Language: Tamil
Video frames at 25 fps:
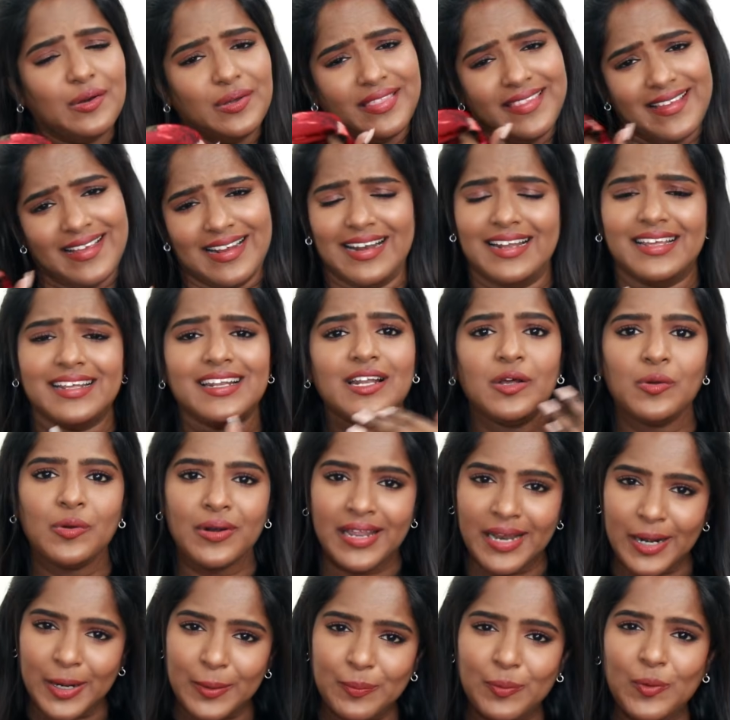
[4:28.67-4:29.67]
இந்த கலரில்
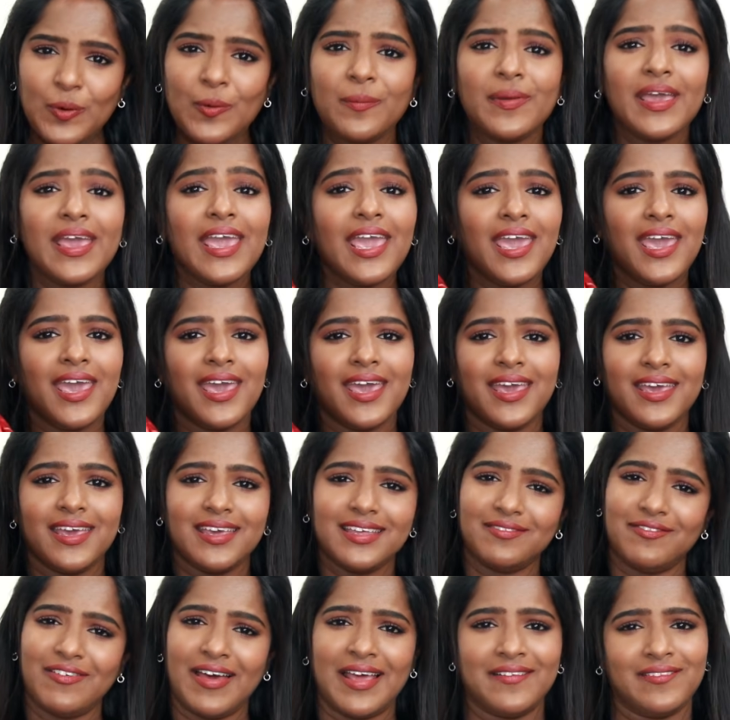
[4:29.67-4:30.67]
ஒன்று எடுப்போமே
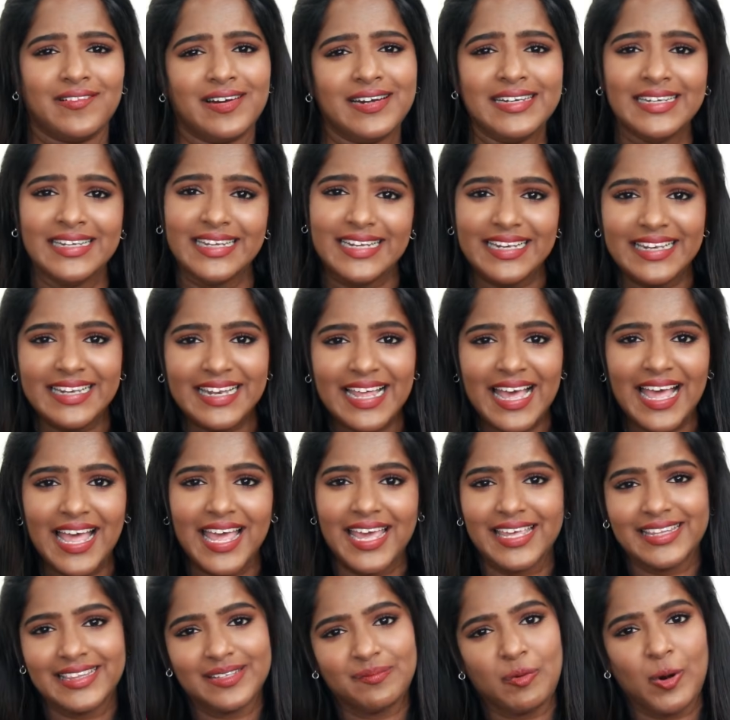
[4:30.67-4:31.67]
வேறு வழி இல்லை
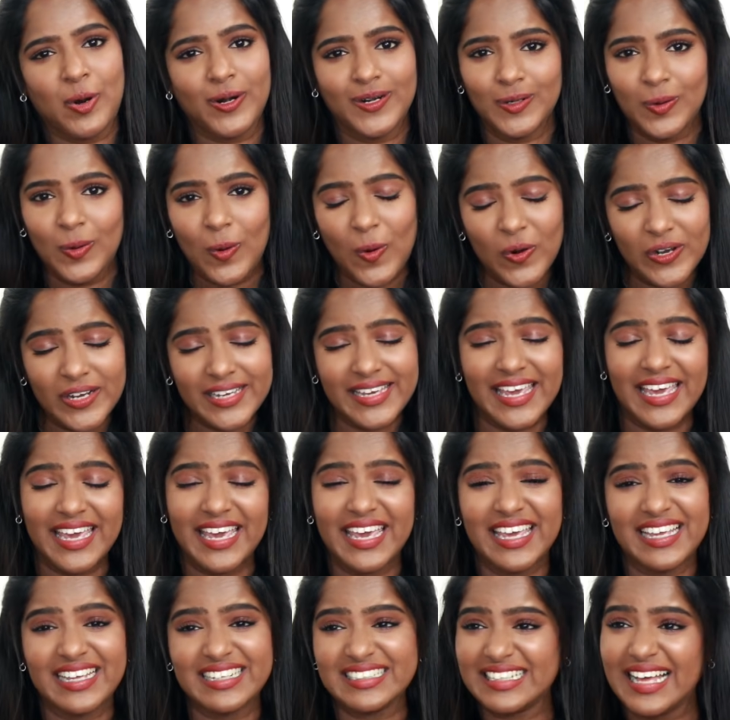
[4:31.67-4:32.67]
இந்த மாடல்
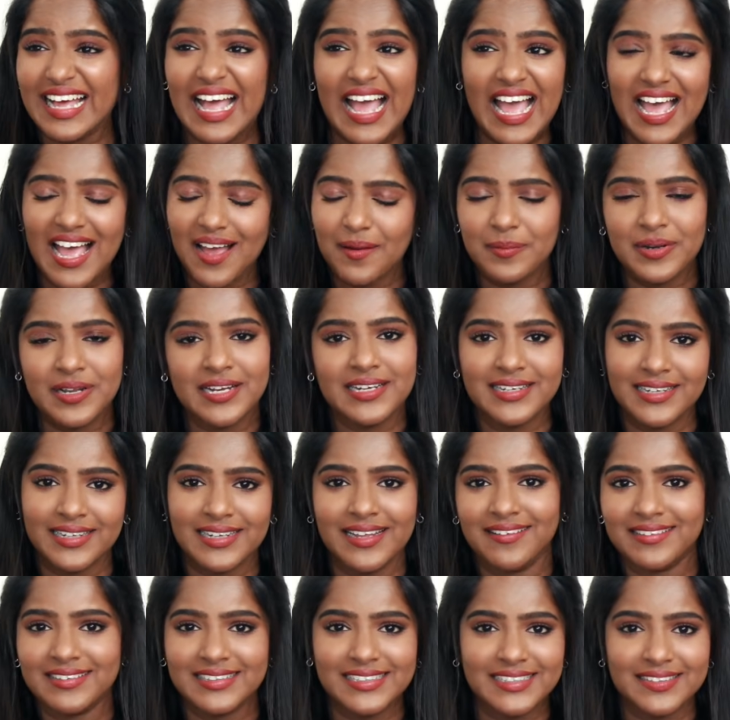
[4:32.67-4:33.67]
ஓகே
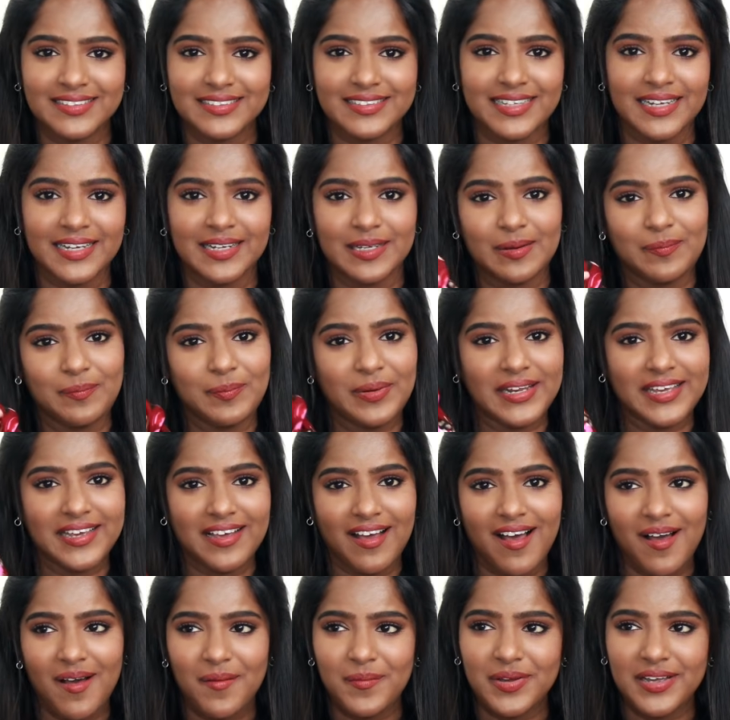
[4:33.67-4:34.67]
அப்படின்ட்டு நான் வந்து எடுத்தேன் எனக்கு
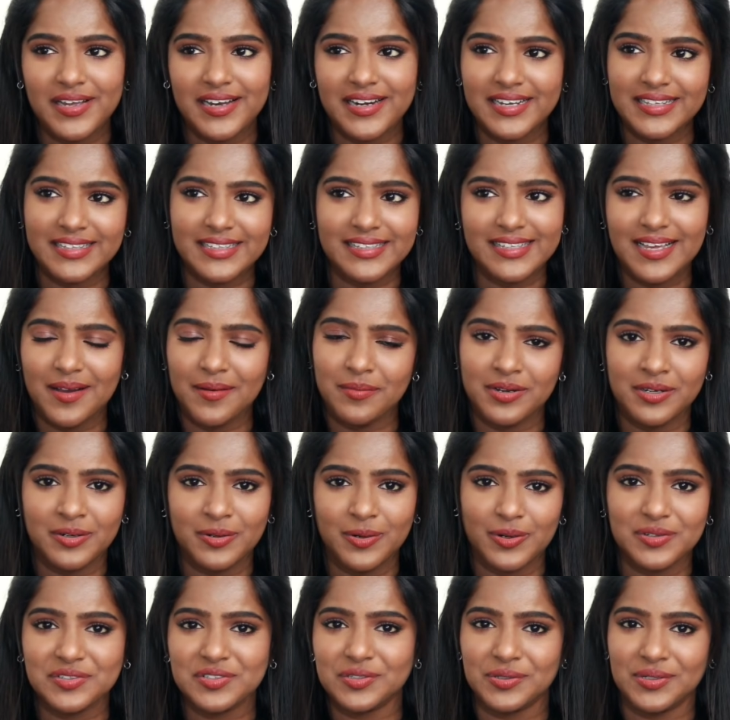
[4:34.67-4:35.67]
பிடிக்காமல் எடுத்தது
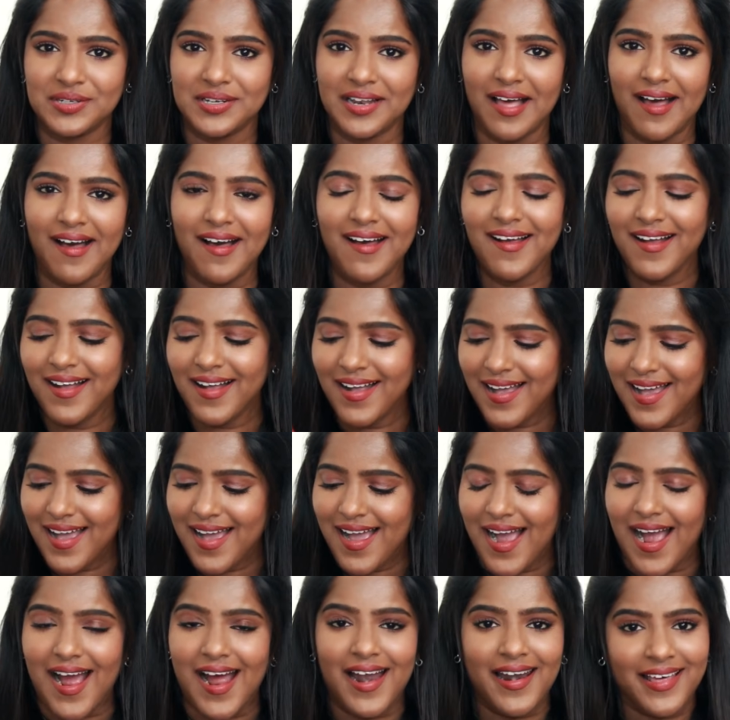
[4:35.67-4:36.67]
அப்படின்னு கூட சொல்லலாம்
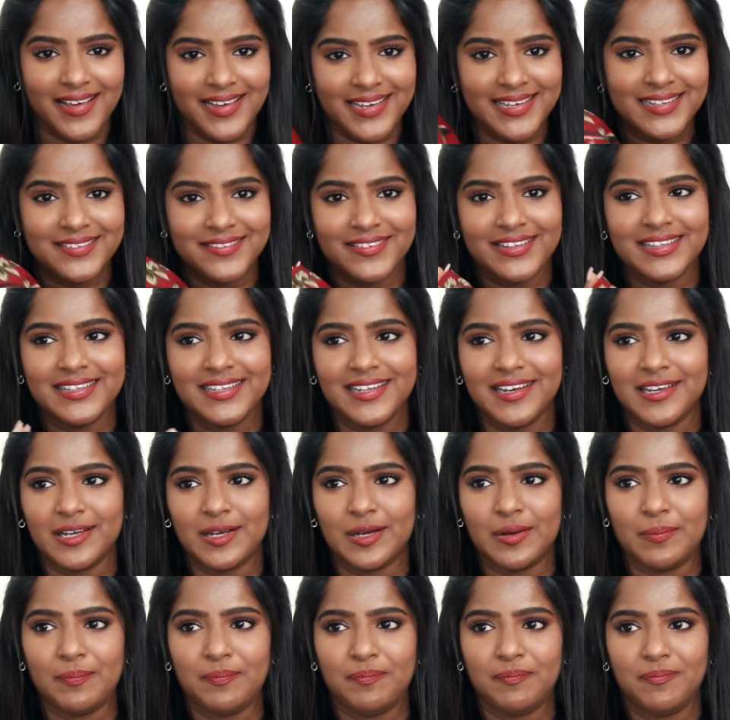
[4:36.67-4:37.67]
ஆனால் இது வந்து
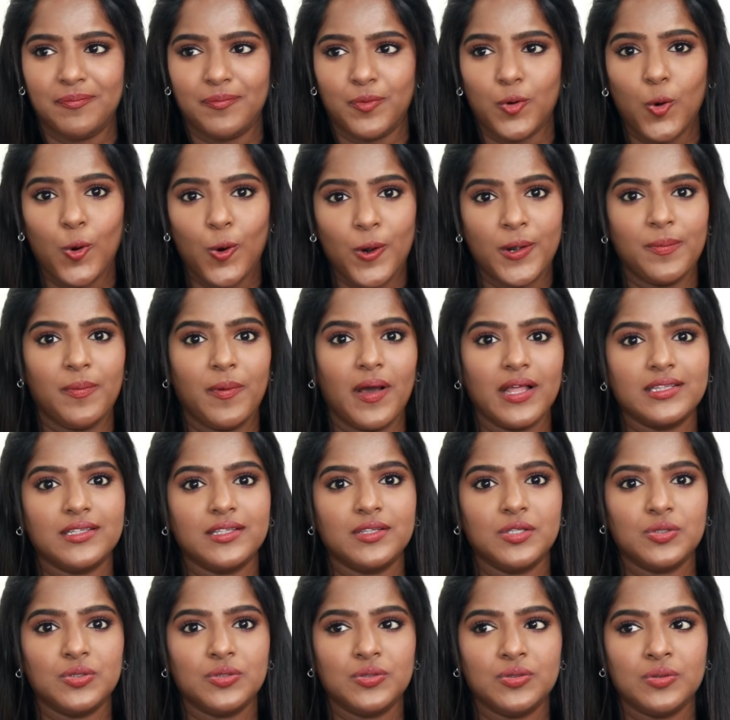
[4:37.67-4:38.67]
எனக்கு போட்
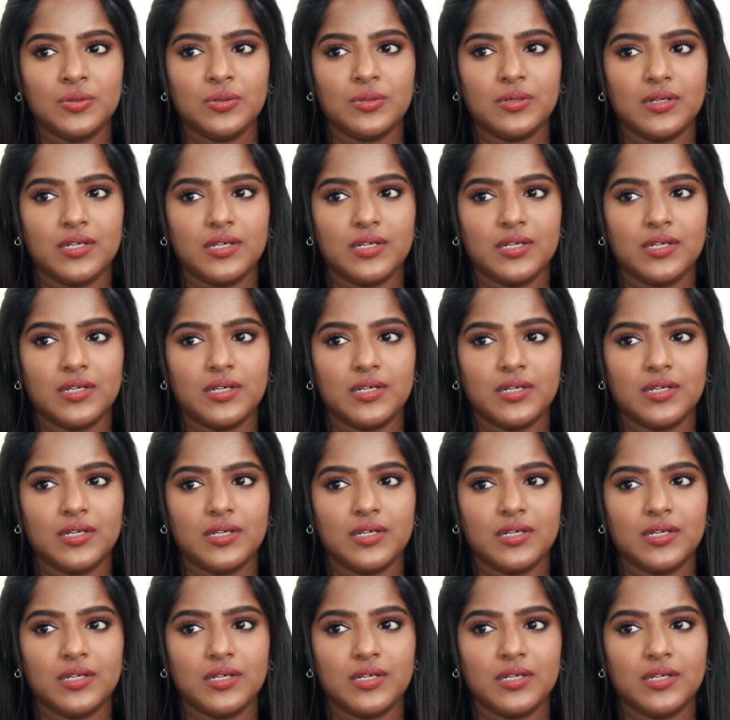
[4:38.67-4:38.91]
பார்த்ததும்